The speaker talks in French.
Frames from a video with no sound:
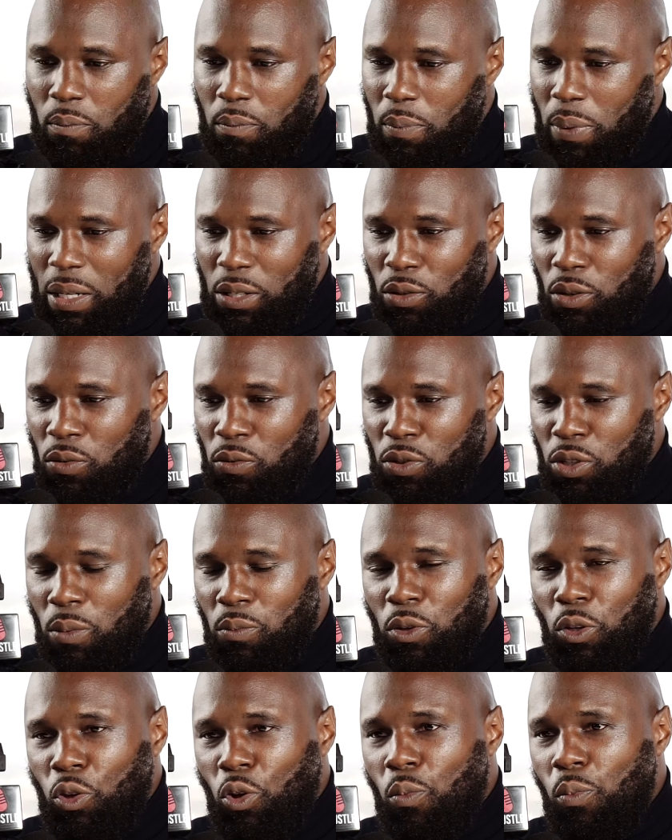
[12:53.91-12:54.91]
Parce que nous
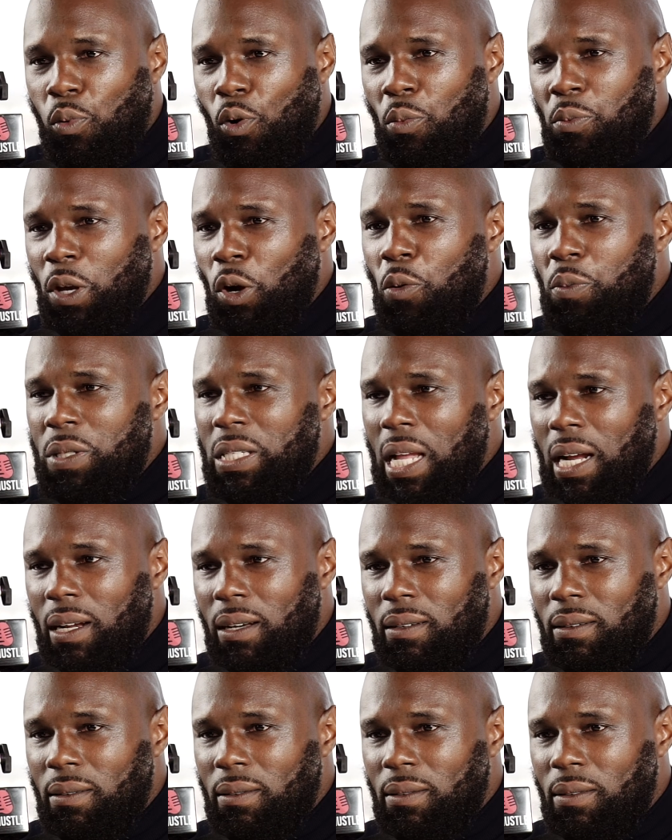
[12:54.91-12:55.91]
sommes notre premier
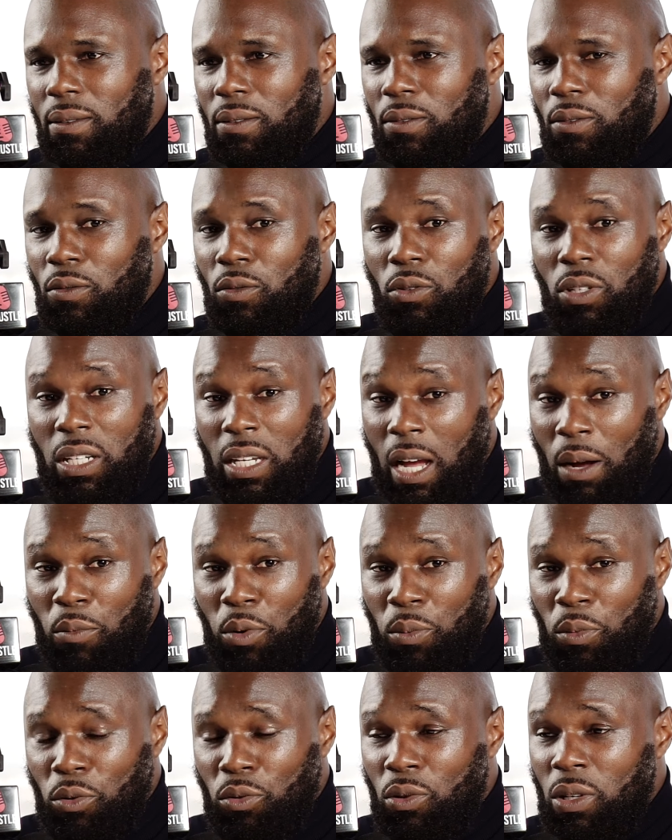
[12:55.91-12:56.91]
obstacle. Il y a un
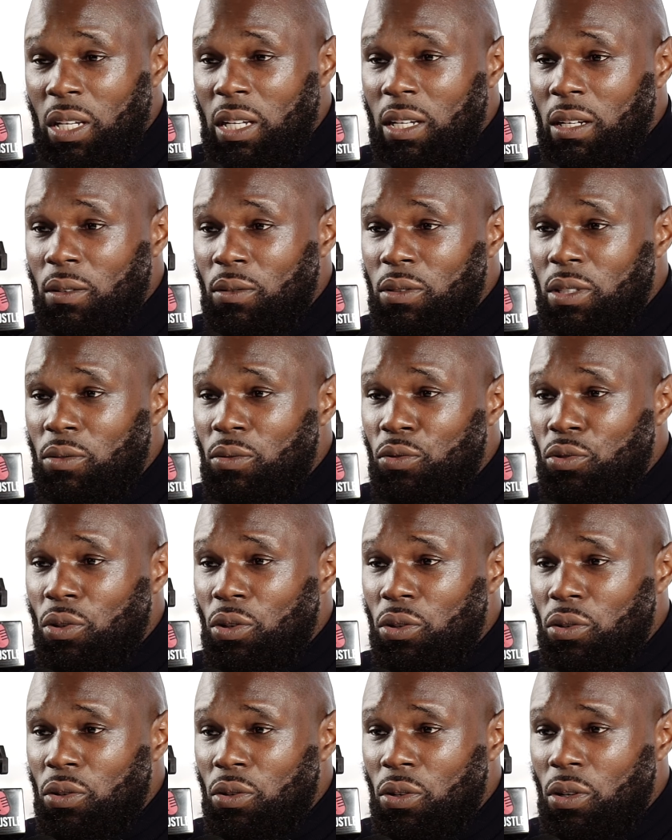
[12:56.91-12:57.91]
moment donné, on dit
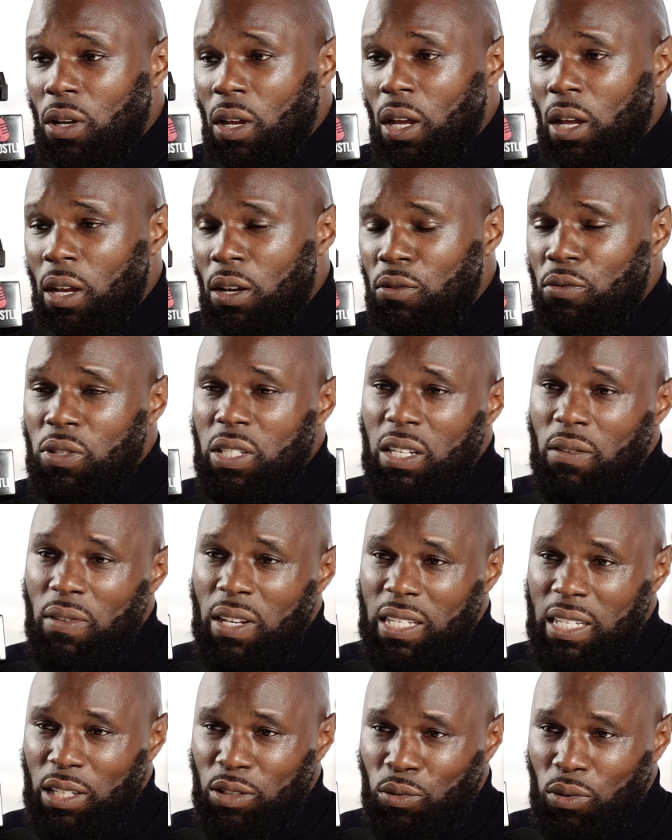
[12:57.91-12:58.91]
toujours que une
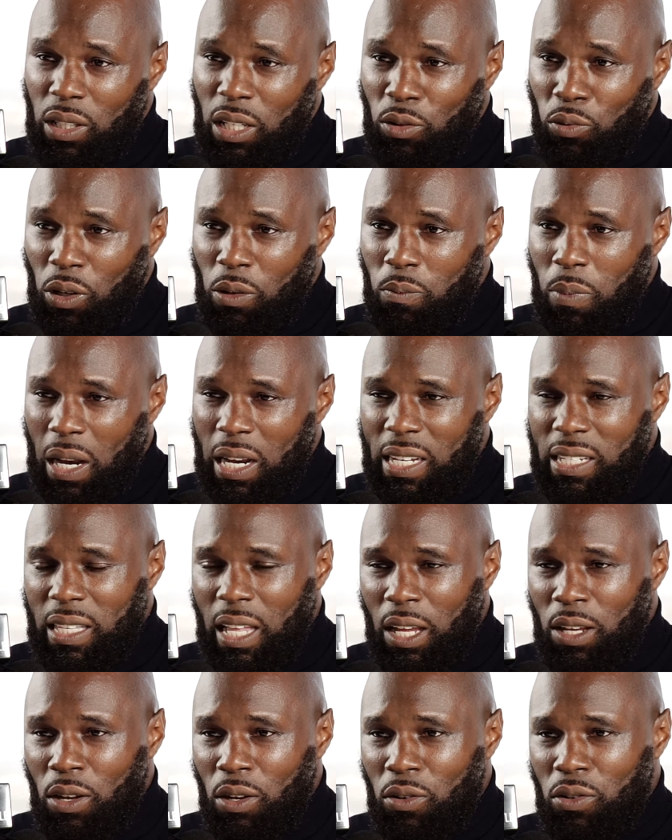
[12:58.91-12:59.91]
civilisation est détruite par
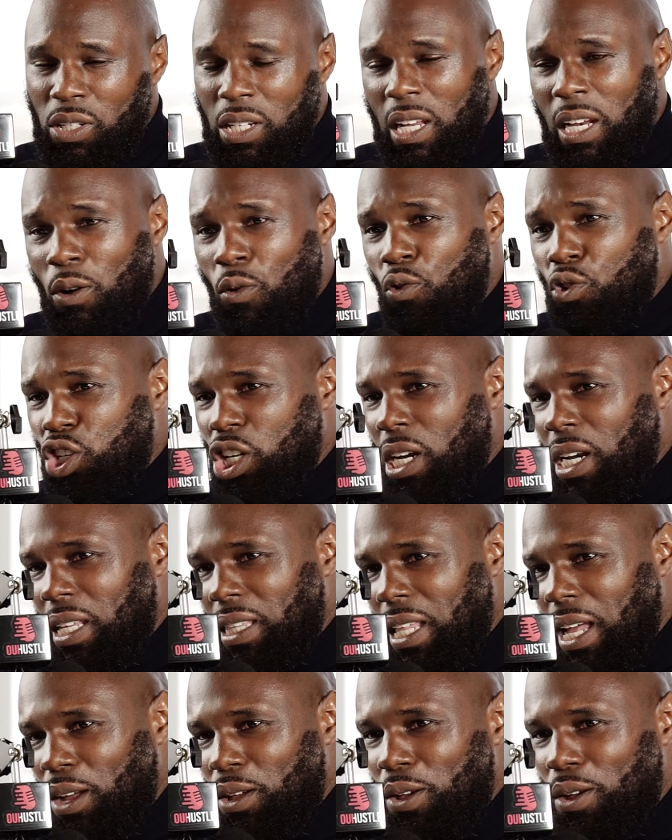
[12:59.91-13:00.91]
l'extérieur que si elle est rongée de
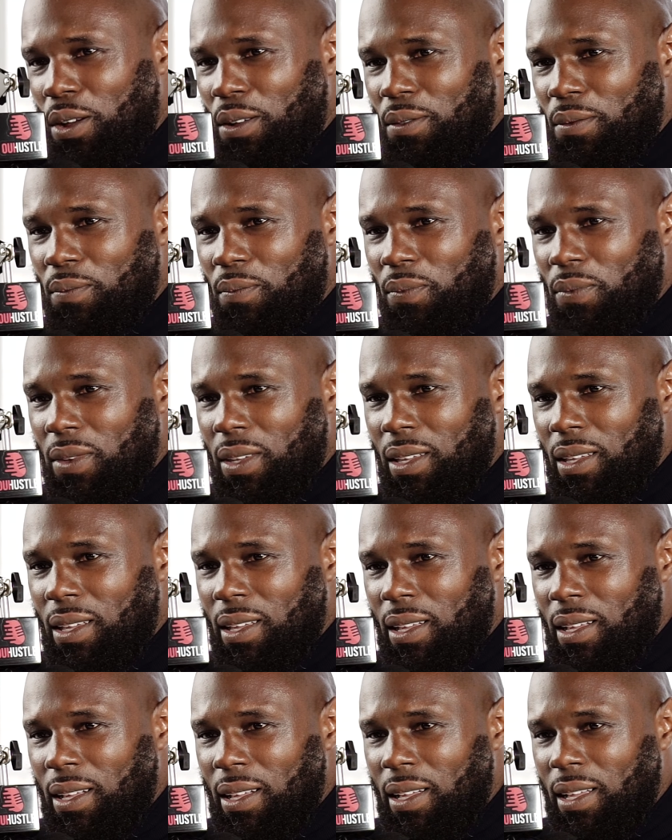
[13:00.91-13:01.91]
l'intérieur.
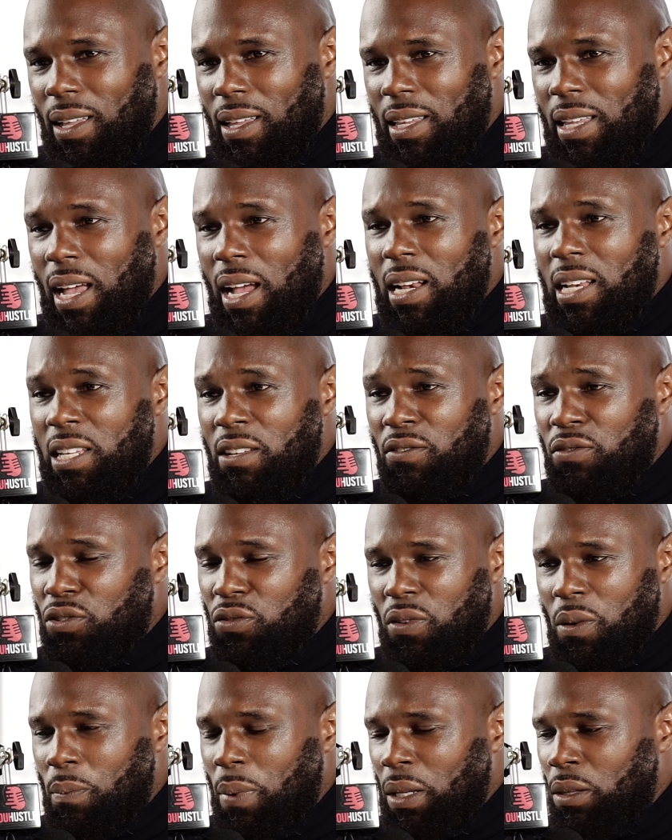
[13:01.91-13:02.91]
Il y a un livre, je
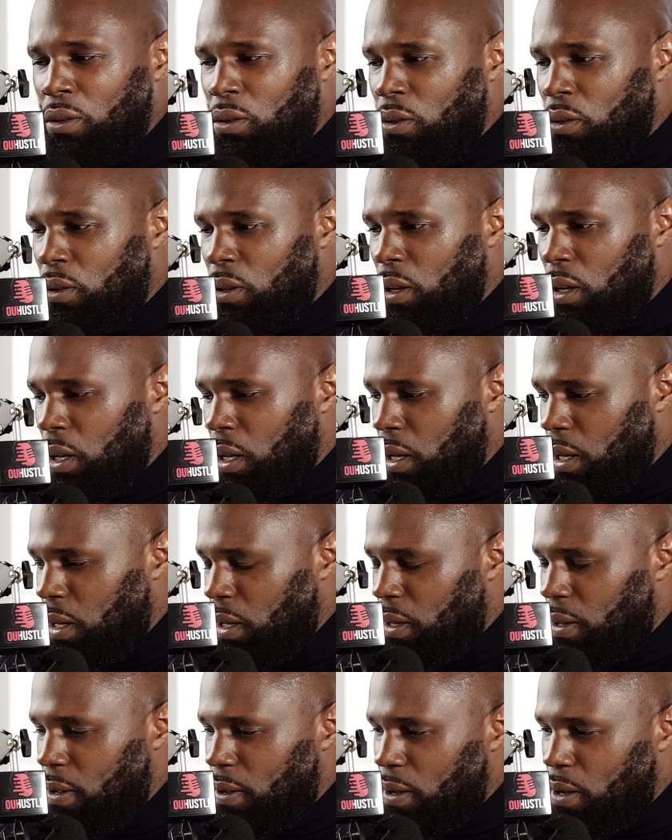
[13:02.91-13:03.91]
fais pas de
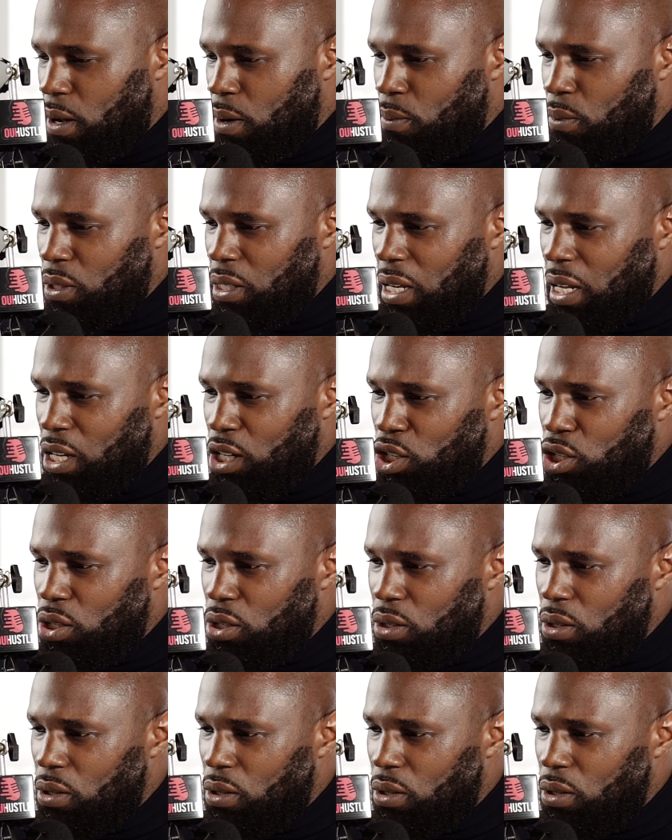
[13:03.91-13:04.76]
comment dirais-je